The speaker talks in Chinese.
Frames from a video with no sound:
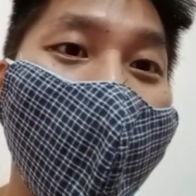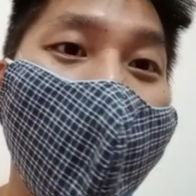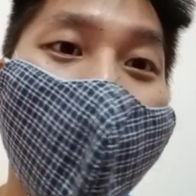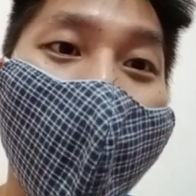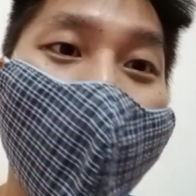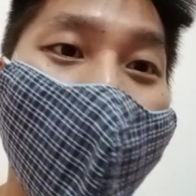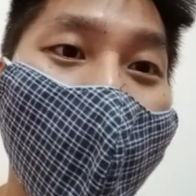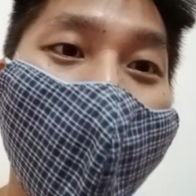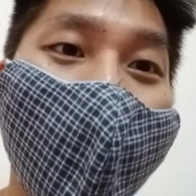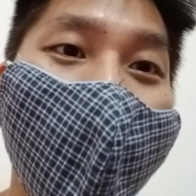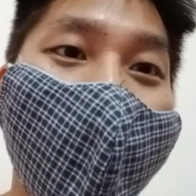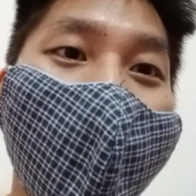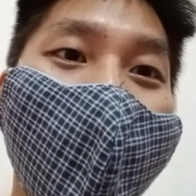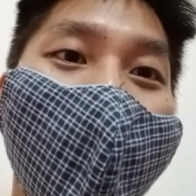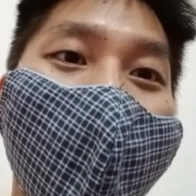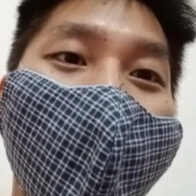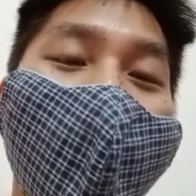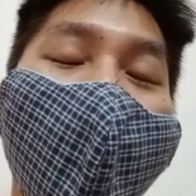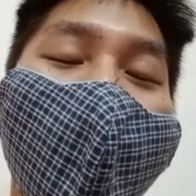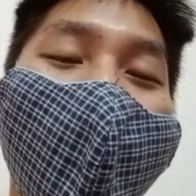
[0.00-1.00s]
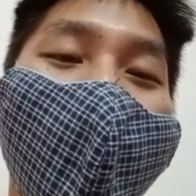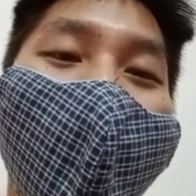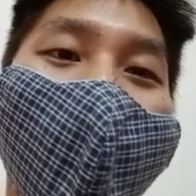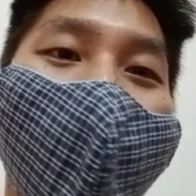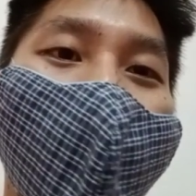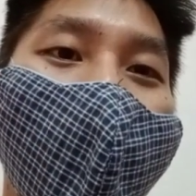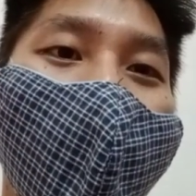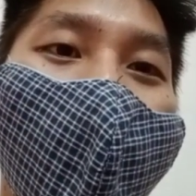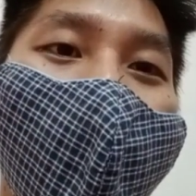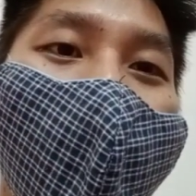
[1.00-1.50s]
OK，
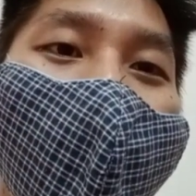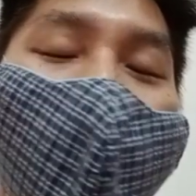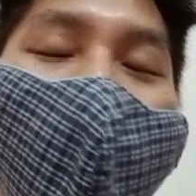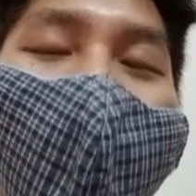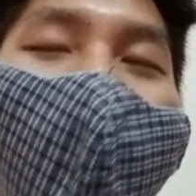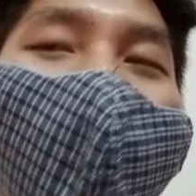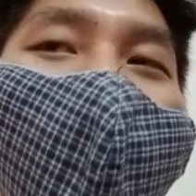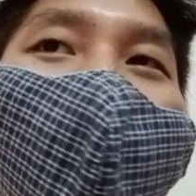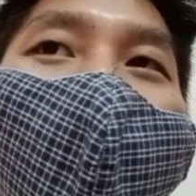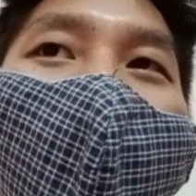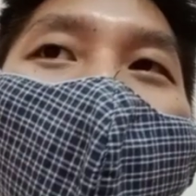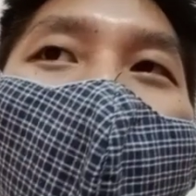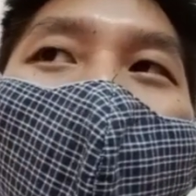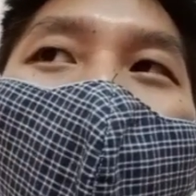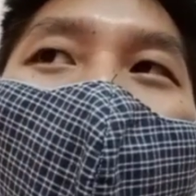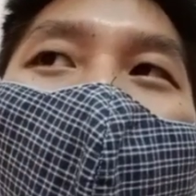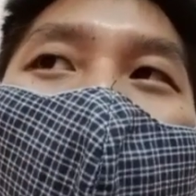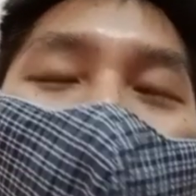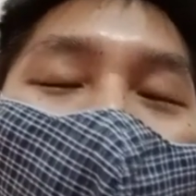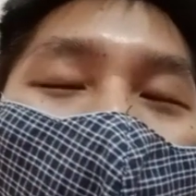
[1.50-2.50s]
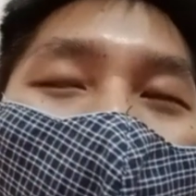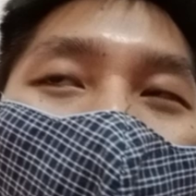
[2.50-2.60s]
我这个我也